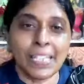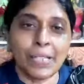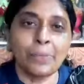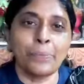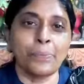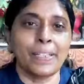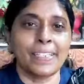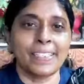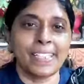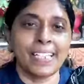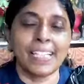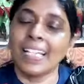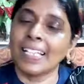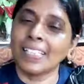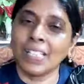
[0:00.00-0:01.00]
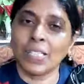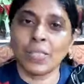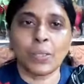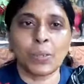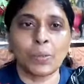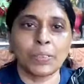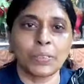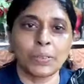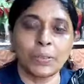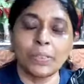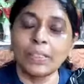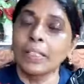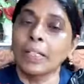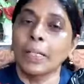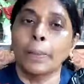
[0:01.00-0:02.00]
సిరం ఫేషియల్ ఇలా చేసుకోవచ్చు
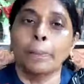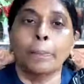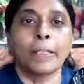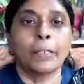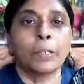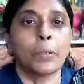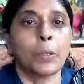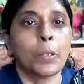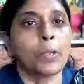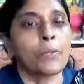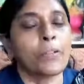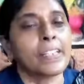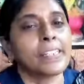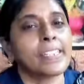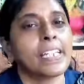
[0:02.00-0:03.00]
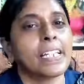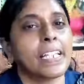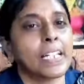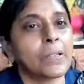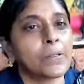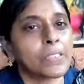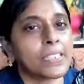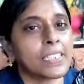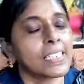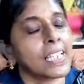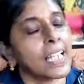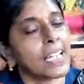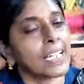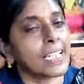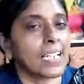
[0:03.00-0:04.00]
మీకు గోల్డ్ ఫేషియల్ ఎలా వస్తుందో
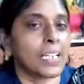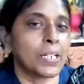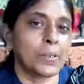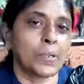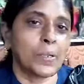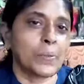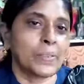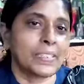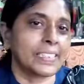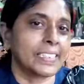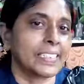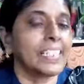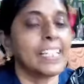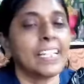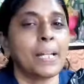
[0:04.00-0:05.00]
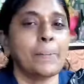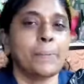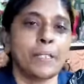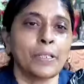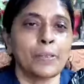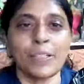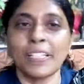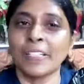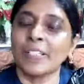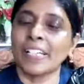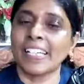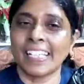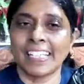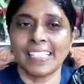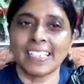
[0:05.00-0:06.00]
అలా కలర్ కూడా వస్తుంది ఇలా మీరు కూడా ఇంట్లో
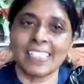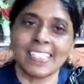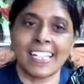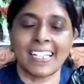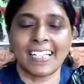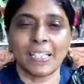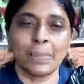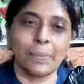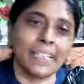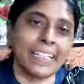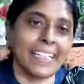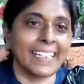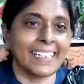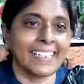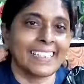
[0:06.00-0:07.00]
ట్రై చేస్తారు కదా మరి